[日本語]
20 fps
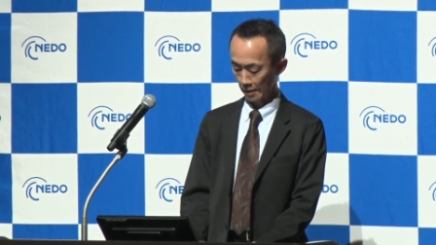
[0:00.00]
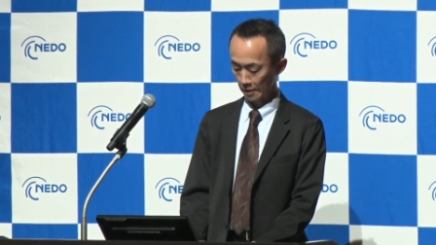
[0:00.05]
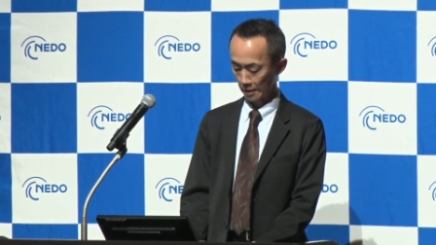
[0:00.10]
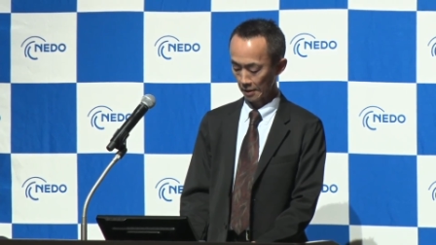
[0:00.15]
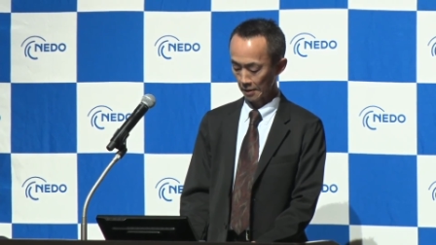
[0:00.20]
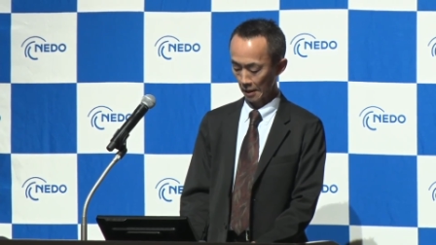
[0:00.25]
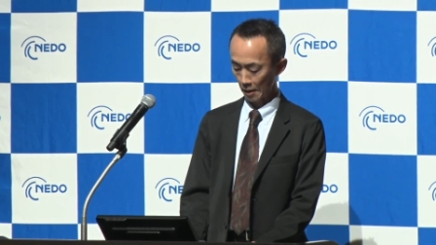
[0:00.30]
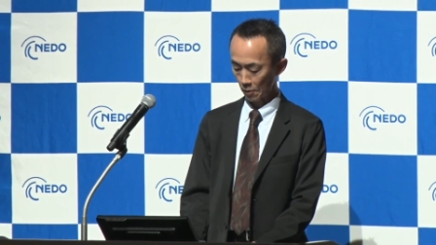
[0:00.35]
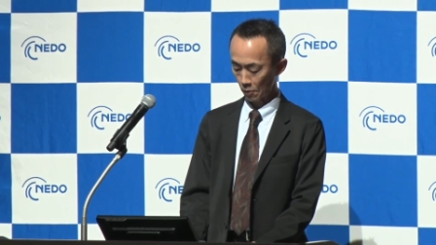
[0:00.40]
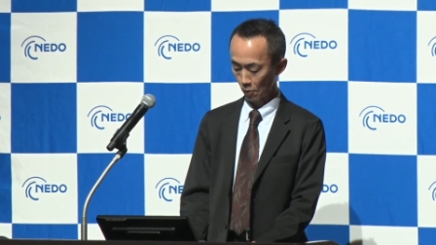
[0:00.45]
日
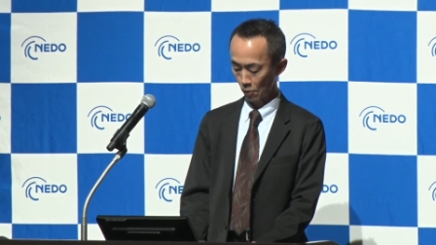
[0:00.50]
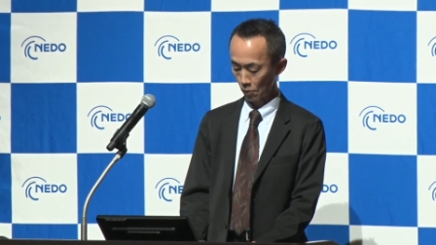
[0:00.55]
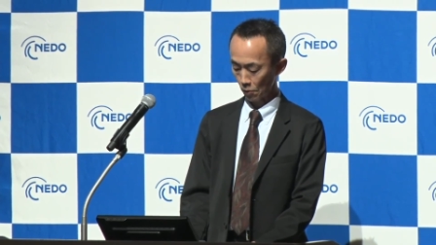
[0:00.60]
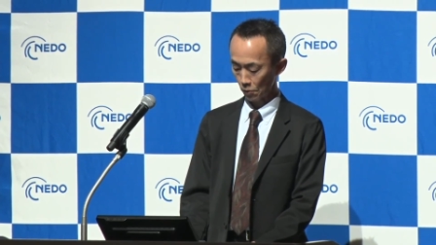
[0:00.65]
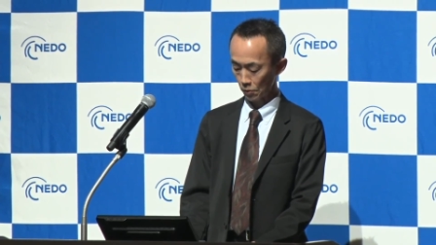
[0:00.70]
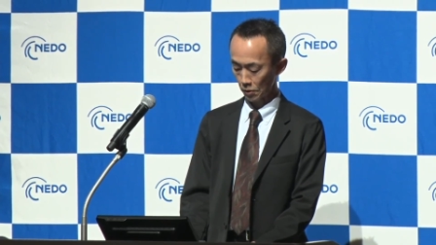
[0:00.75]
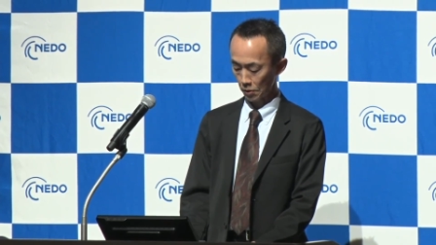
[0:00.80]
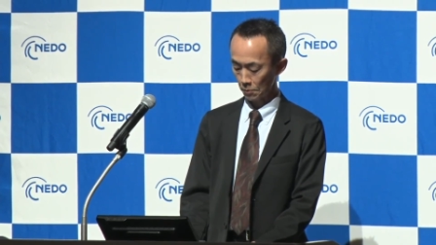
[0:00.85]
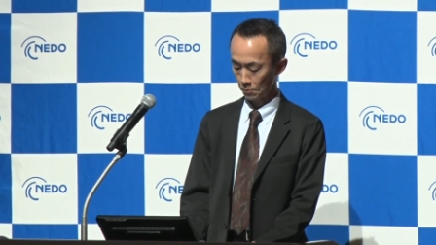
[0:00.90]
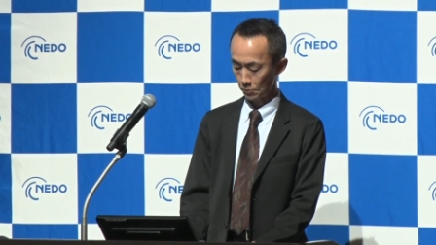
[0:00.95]
刊工業
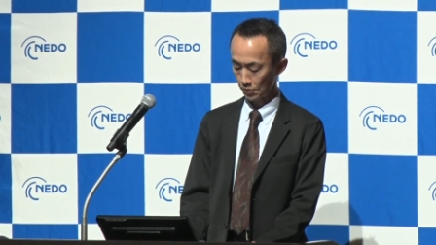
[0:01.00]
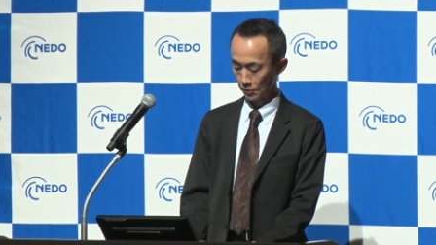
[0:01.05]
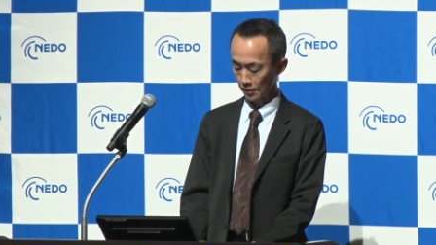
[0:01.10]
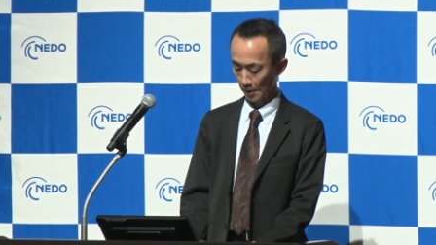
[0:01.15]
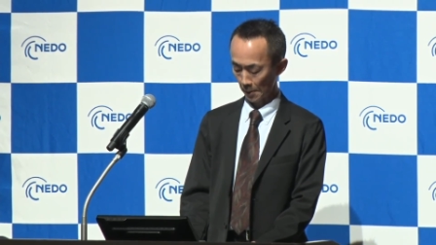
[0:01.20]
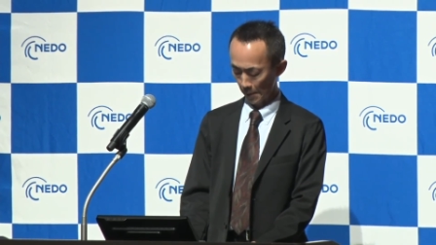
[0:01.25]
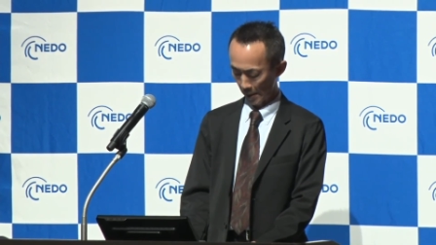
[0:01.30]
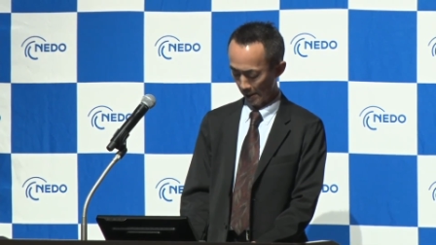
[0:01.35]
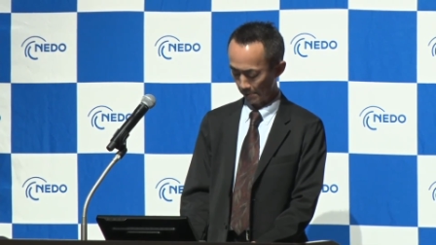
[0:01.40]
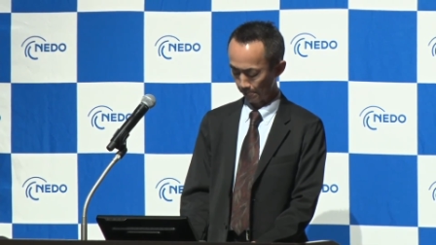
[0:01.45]
新聞
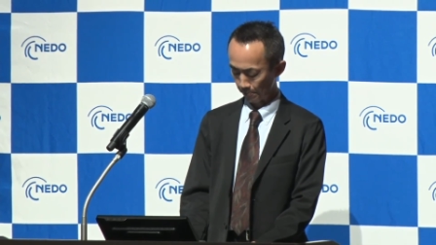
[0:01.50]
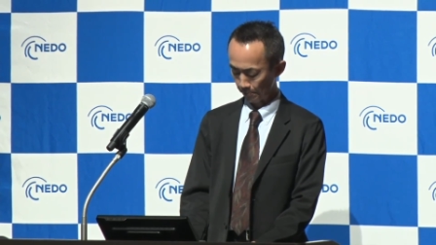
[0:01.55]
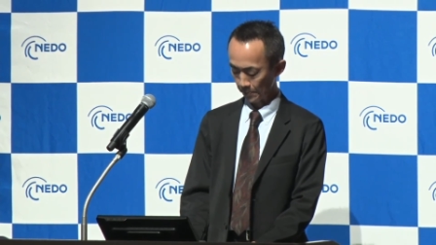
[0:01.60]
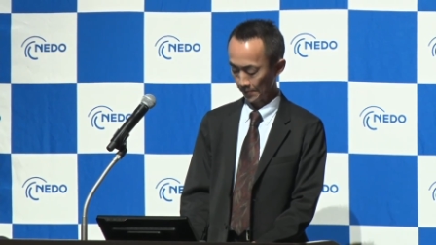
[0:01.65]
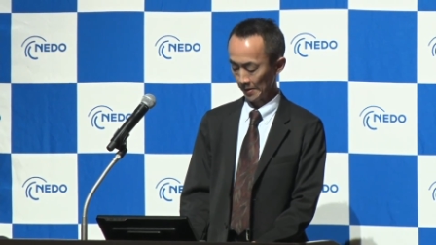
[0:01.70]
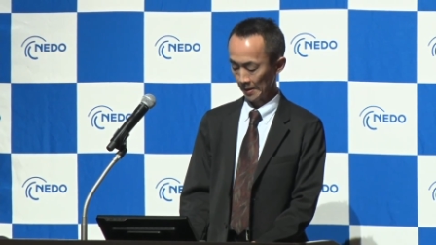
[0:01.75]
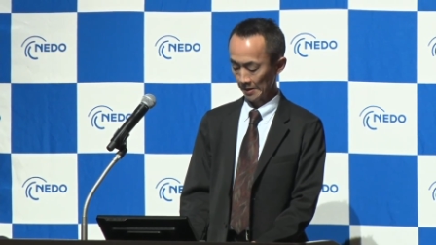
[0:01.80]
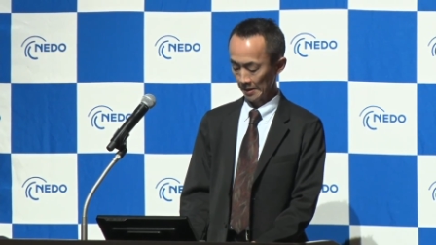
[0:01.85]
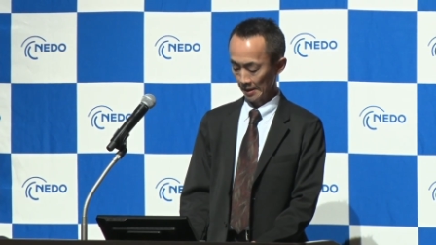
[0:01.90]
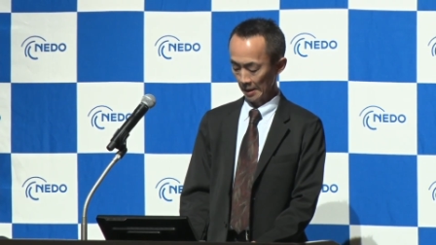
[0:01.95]
様、
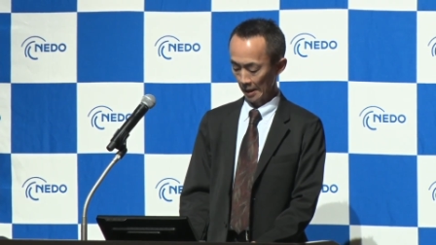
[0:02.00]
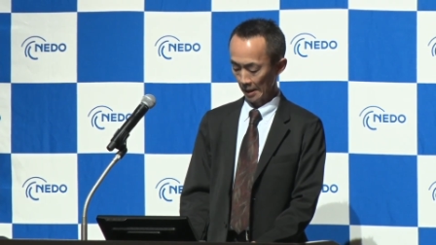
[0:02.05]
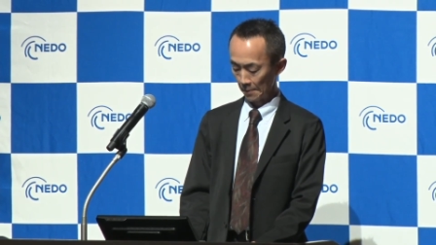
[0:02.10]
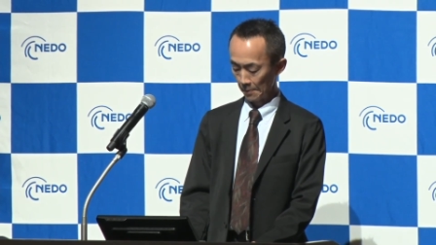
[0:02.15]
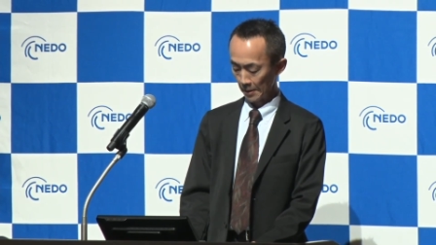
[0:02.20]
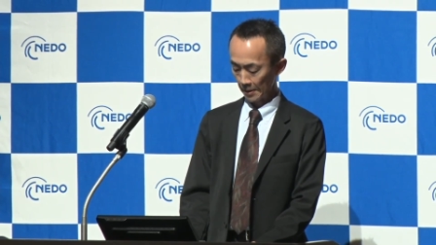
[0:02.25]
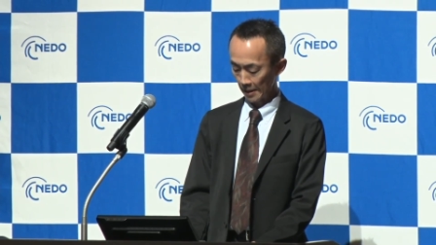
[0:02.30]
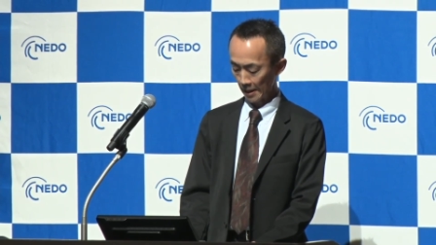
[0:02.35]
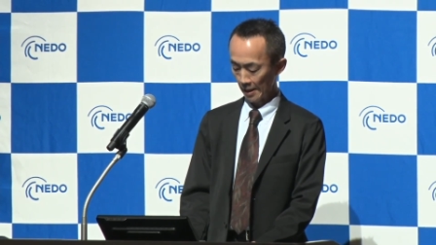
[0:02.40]
また、